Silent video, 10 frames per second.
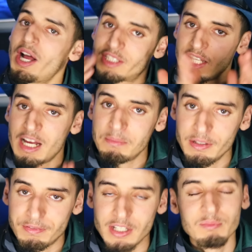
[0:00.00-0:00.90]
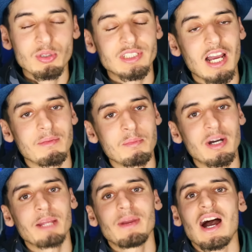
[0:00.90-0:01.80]
وحتى العام اللي فات المنتخب
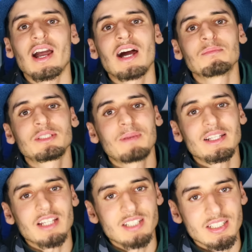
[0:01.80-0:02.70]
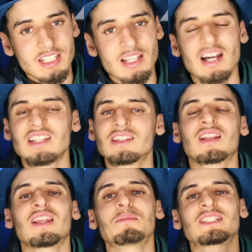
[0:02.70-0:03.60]
المغربي اقل من 17 سنه
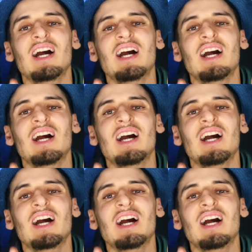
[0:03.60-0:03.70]
تظلم